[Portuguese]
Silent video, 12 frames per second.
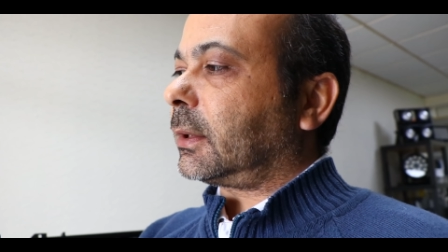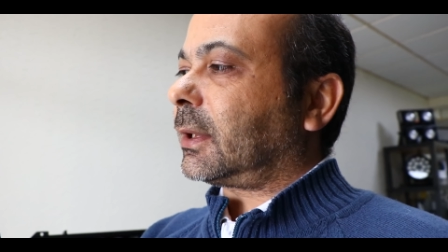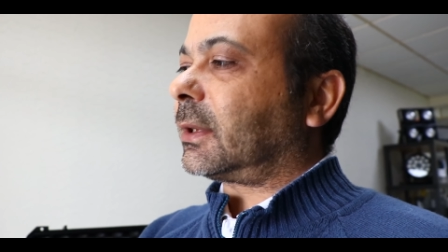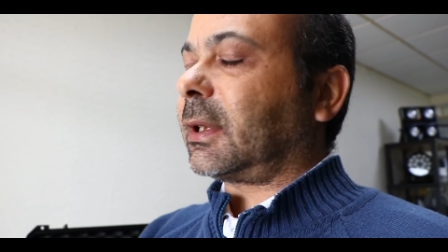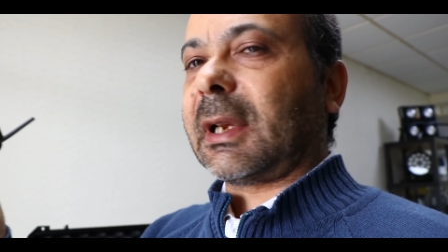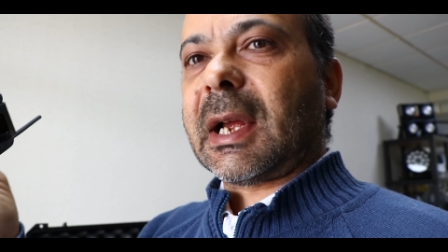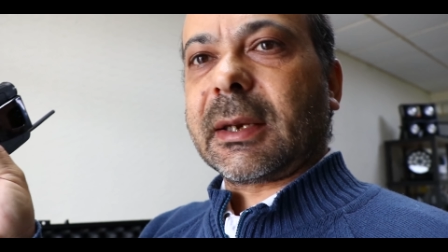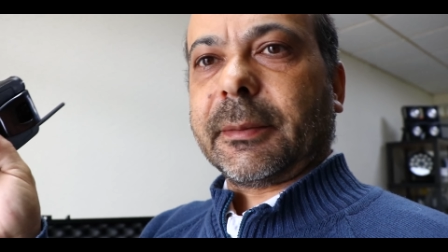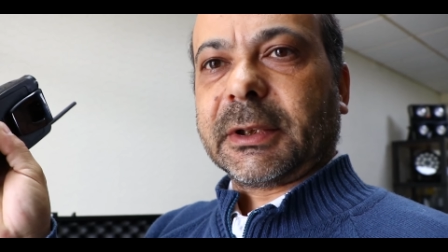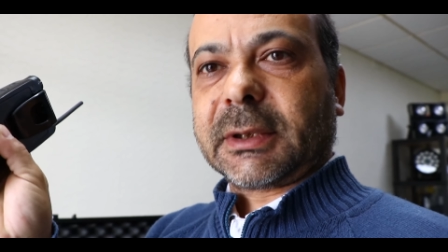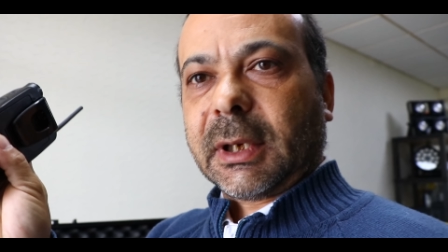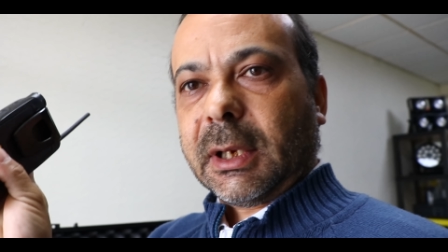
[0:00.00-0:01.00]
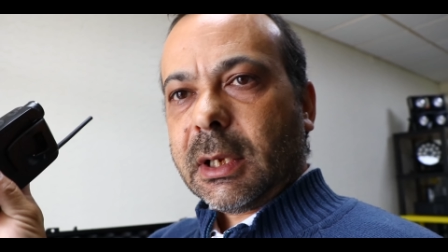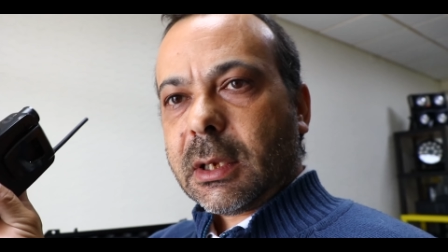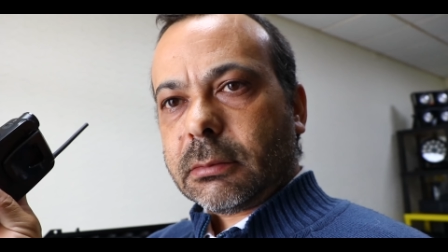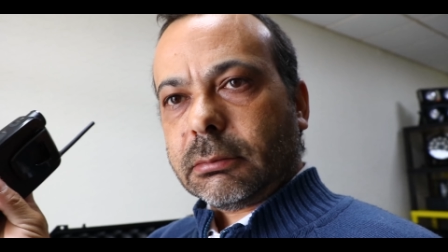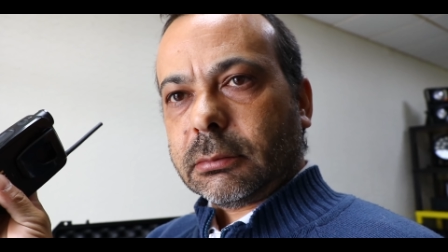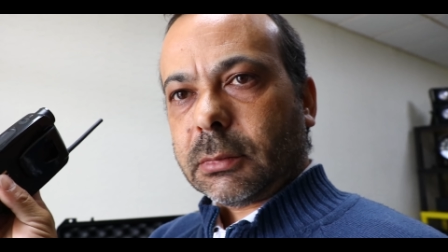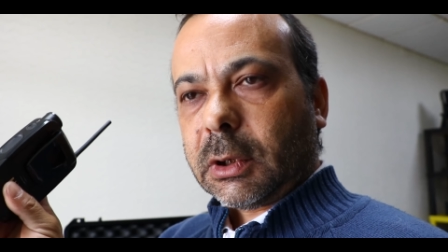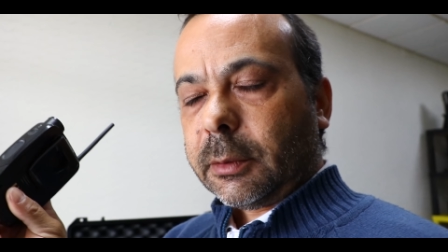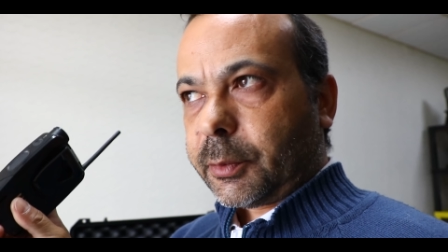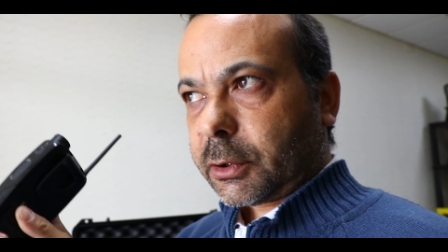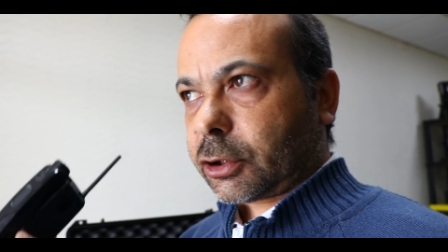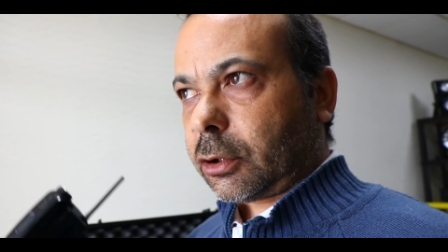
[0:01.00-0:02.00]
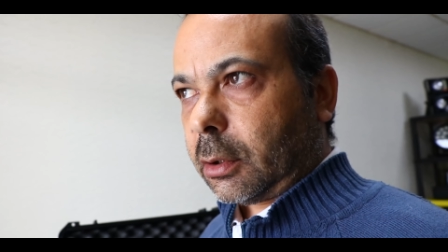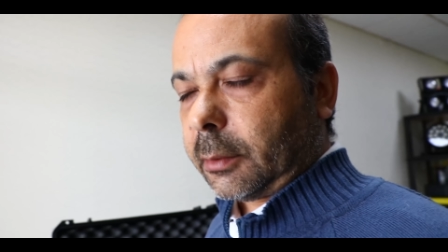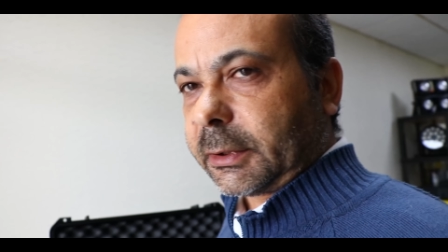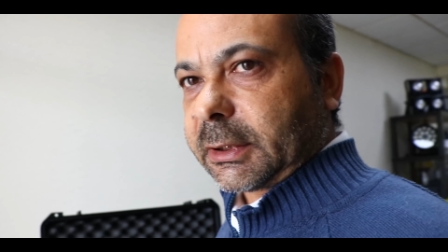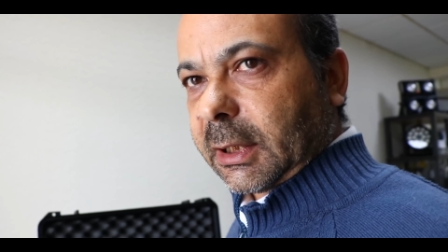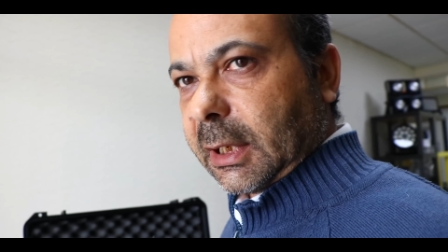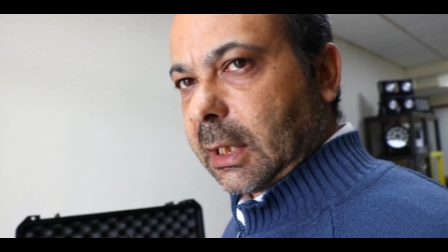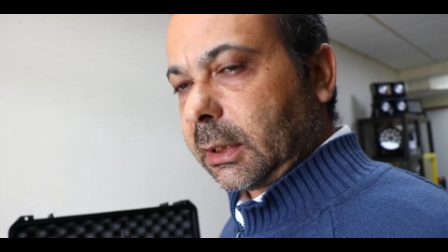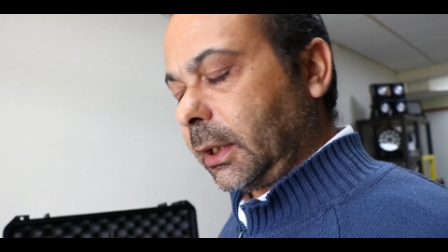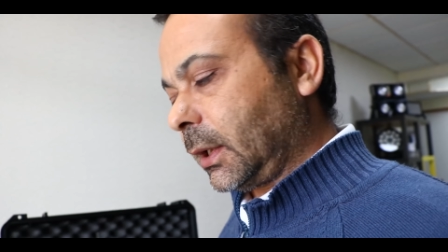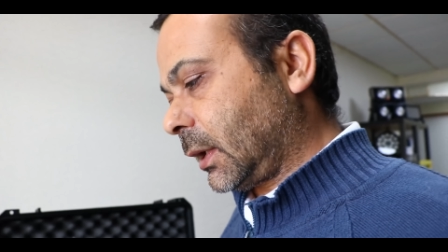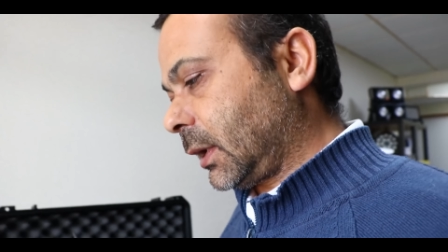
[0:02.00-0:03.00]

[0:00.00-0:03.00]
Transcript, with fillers: retirar a bateria e pôr só a bateria ali a